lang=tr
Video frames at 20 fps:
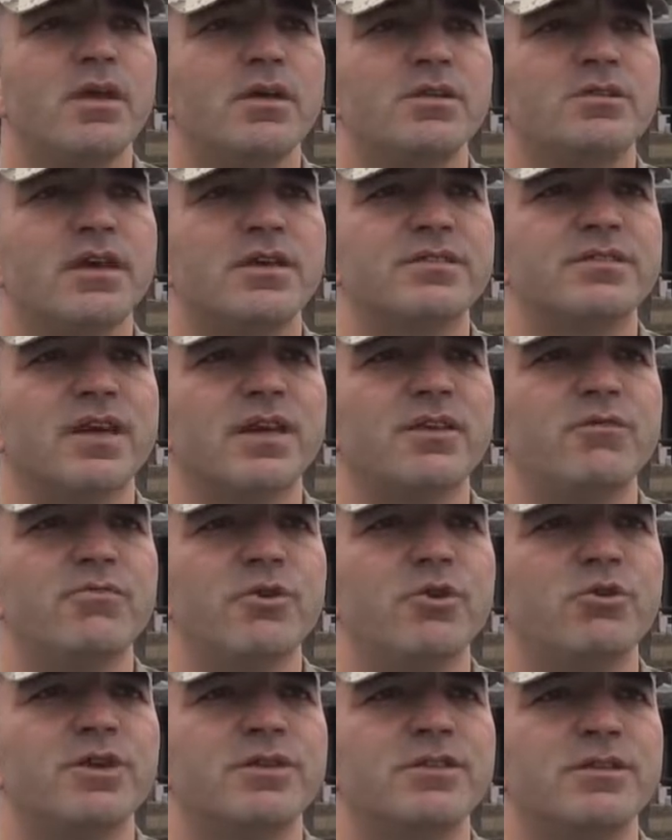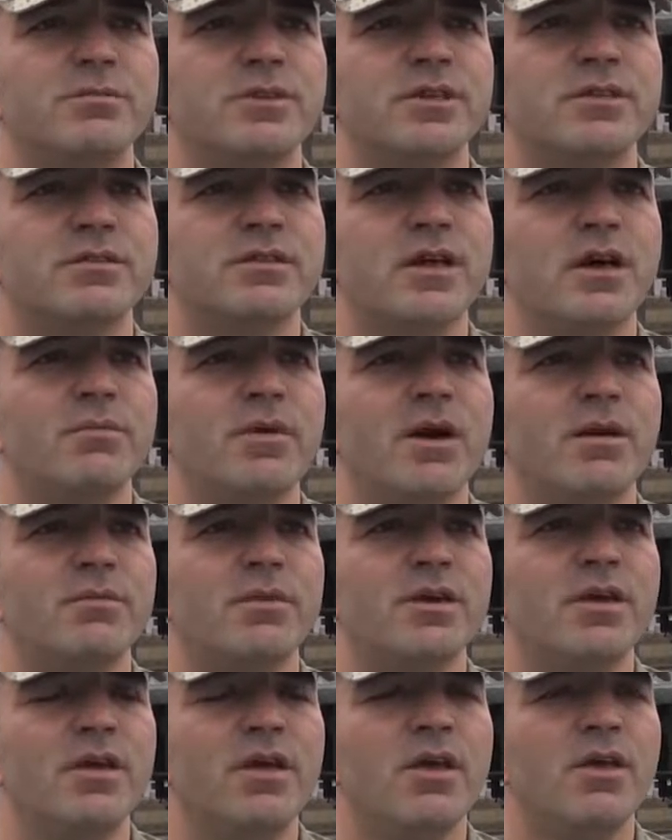Tasarım ve üretiminin
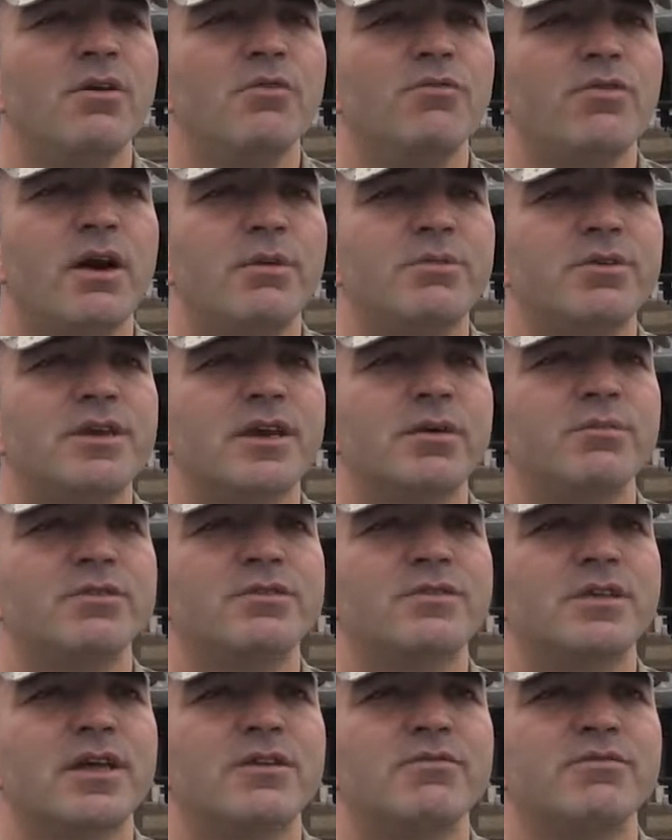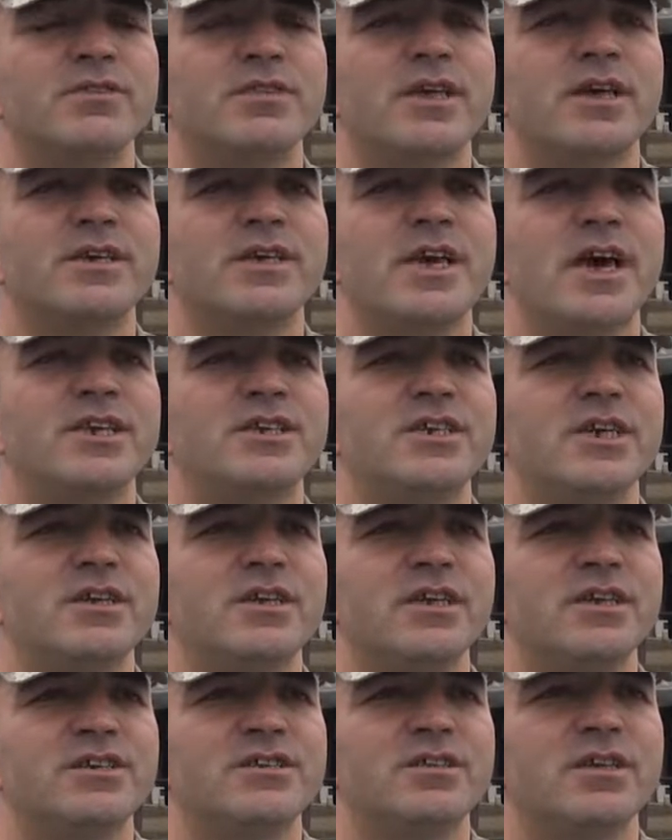tamamı fabrikamız tarafından
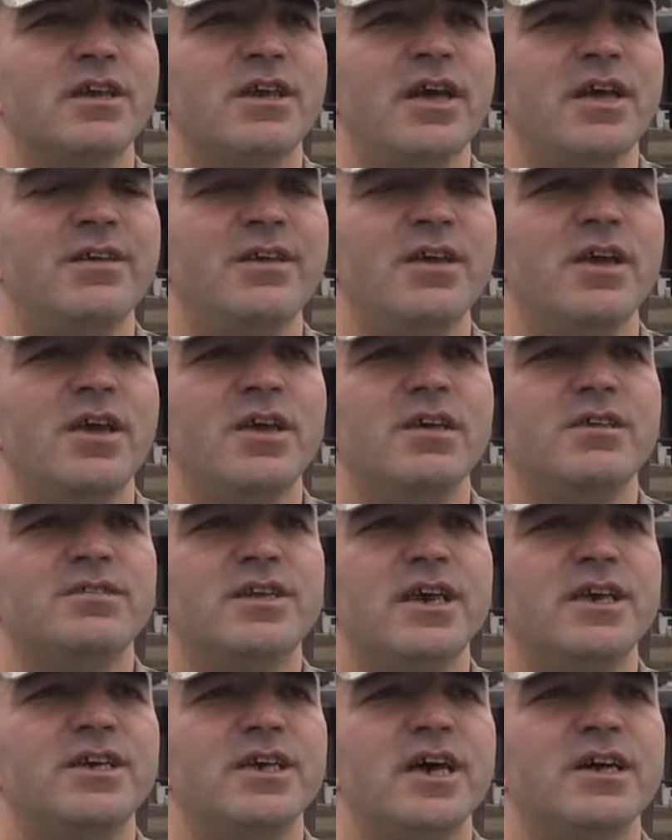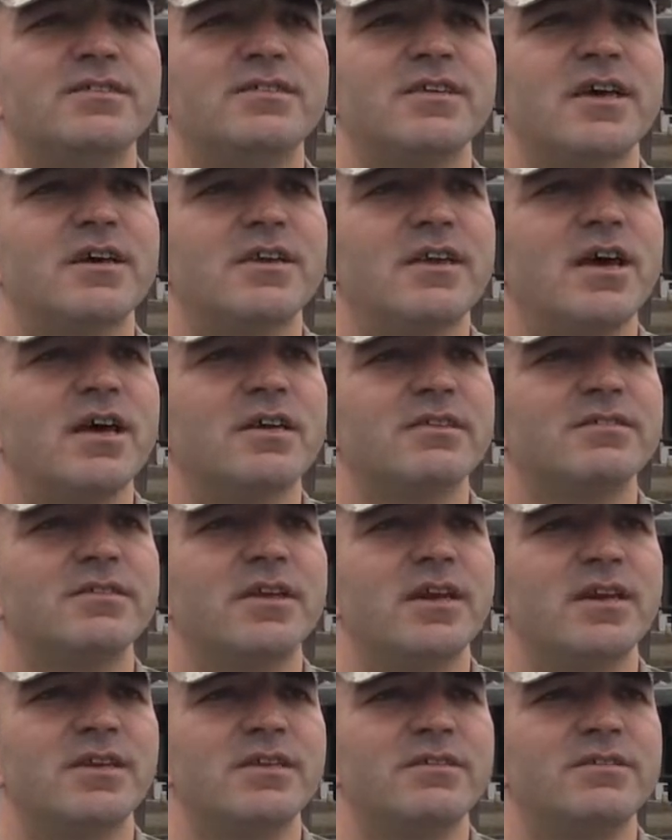gerçekleştirilen Seyyar Sahra
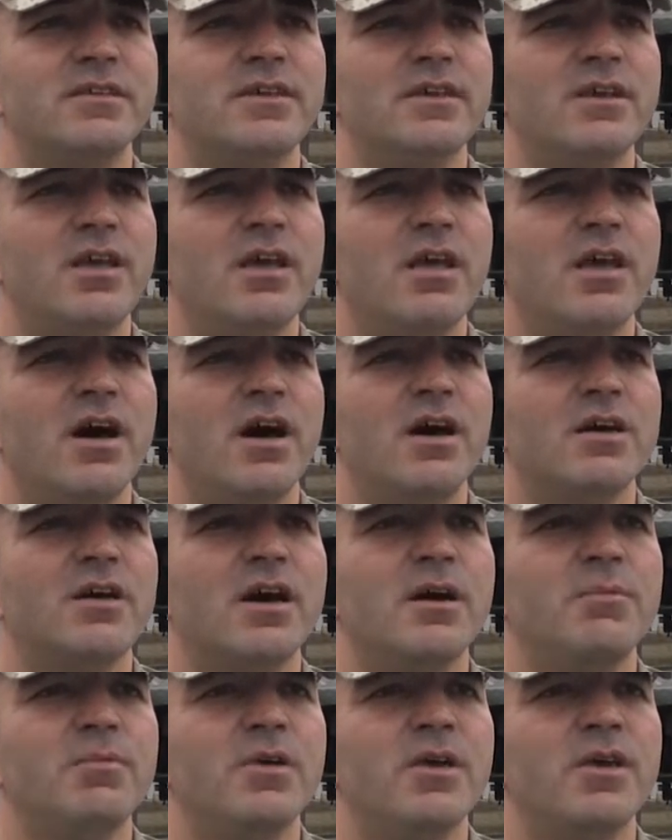Hastanesi AKAP